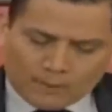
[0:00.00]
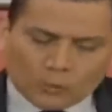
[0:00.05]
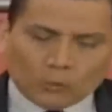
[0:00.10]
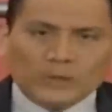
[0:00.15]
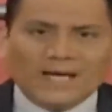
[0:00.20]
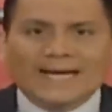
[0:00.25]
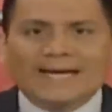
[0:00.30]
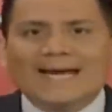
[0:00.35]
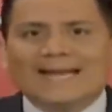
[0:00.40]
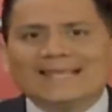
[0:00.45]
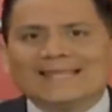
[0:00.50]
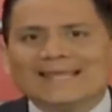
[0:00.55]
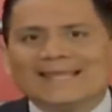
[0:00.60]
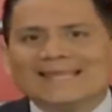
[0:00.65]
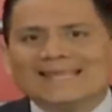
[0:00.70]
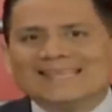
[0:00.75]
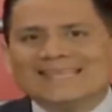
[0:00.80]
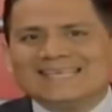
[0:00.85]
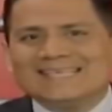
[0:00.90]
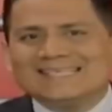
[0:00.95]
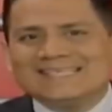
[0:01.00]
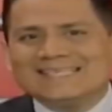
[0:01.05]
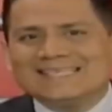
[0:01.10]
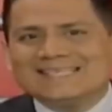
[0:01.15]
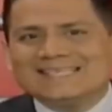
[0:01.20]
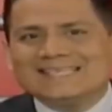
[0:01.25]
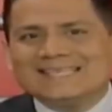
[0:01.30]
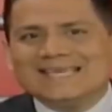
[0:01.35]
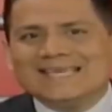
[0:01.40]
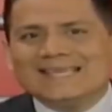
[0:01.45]
Una carta del
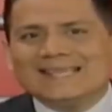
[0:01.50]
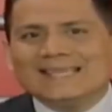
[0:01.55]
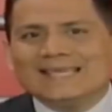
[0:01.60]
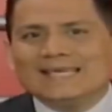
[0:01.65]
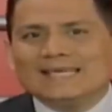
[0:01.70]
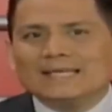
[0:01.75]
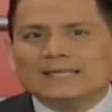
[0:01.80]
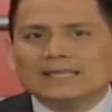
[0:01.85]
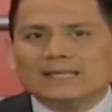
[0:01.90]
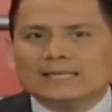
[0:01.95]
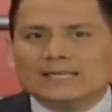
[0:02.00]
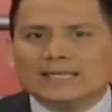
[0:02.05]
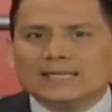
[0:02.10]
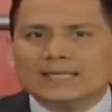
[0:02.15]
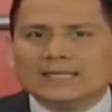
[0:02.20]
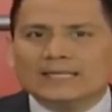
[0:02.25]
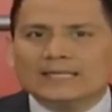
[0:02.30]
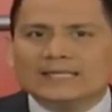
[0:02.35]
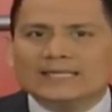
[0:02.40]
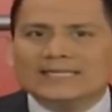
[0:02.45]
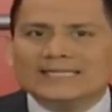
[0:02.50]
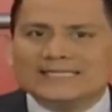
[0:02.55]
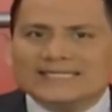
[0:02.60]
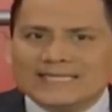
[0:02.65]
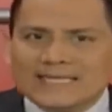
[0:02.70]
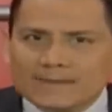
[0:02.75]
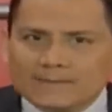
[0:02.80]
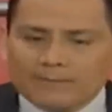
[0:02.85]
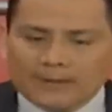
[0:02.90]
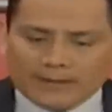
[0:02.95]
17 de
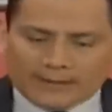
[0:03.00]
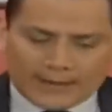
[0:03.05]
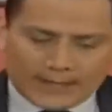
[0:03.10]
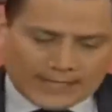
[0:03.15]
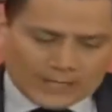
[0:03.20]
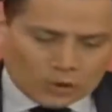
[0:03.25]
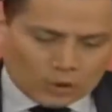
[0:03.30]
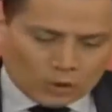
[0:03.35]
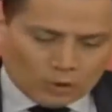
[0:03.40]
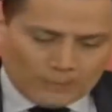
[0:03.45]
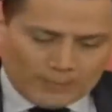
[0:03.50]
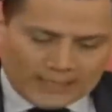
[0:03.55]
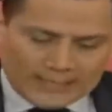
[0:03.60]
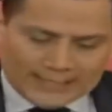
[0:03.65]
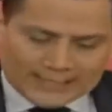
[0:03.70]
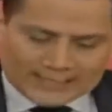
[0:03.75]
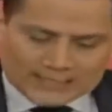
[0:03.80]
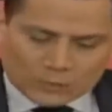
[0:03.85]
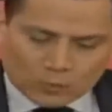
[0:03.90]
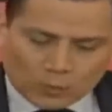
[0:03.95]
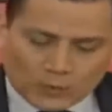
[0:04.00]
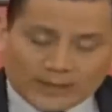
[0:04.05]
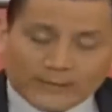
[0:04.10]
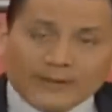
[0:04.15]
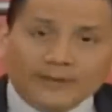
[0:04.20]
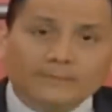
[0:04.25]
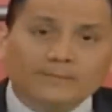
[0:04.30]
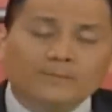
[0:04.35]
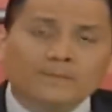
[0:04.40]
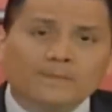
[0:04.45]
diciembre del año
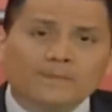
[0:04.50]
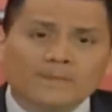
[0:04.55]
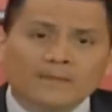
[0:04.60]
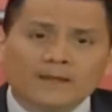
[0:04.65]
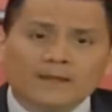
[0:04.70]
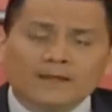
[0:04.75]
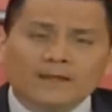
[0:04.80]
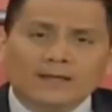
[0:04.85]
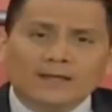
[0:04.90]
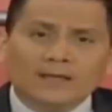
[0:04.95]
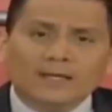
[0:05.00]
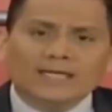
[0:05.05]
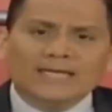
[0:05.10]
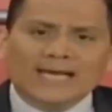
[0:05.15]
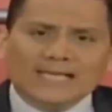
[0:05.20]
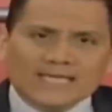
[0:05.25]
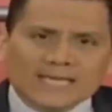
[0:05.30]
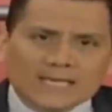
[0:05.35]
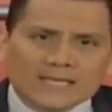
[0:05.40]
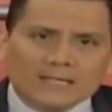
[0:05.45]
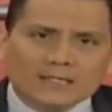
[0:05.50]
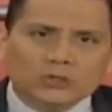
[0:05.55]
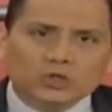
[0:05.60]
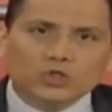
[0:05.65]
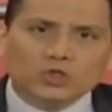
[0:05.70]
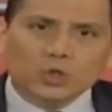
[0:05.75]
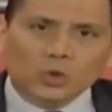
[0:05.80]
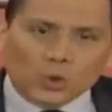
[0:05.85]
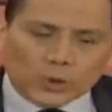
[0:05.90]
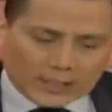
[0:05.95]
2019 y allí
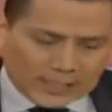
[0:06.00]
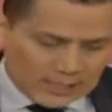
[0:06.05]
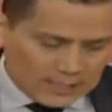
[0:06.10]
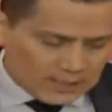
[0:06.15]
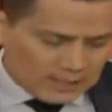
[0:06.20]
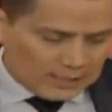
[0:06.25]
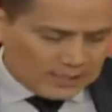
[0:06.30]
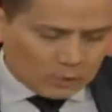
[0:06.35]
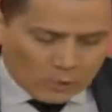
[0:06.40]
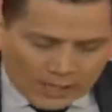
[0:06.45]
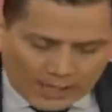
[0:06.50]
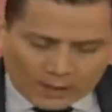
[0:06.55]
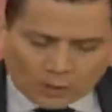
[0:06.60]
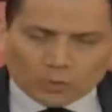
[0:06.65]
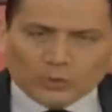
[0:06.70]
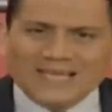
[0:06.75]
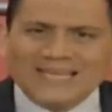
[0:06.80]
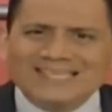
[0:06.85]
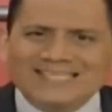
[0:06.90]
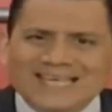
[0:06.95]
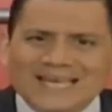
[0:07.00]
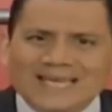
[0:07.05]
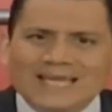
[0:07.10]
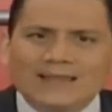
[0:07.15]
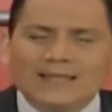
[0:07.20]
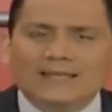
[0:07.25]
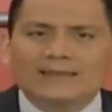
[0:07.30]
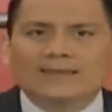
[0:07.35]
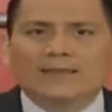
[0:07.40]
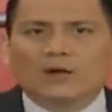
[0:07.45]
surgen igual una serie
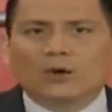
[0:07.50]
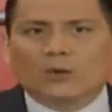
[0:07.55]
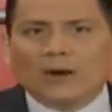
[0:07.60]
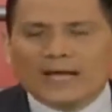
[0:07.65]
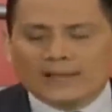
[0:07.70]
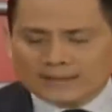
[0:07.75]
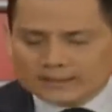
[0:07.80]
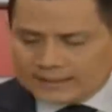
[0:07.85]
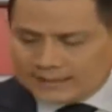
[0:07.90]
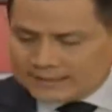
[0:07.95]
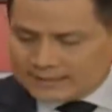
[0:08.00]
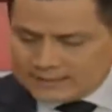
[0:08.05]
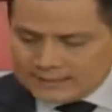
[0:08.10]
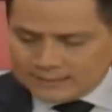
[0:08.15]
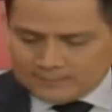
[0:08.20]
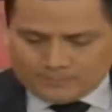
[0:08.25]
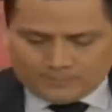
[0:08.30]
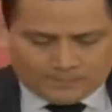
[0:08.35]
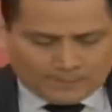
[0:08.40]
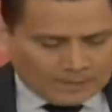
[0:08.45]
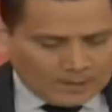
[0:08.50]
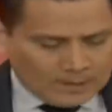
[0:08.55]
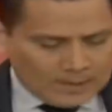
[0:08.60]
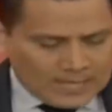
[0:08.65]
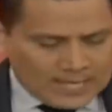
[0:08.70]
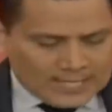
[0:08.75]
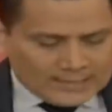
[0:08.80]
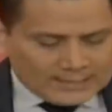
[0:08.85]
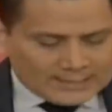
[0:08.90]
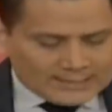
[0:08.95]
de interrogantes.
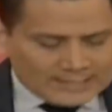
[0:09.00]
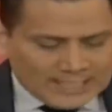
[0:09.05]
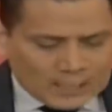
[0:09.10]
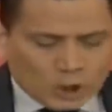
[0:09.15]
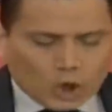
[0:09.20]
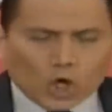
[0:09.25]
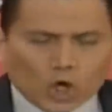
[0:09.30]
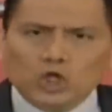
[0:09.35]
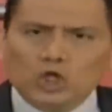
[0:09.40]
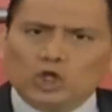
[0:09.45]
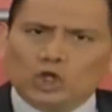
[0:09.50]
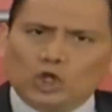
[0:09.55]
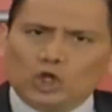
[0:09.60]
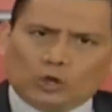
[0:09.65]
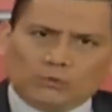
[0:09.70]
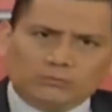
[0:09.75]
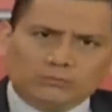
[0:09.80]
Si Cóndor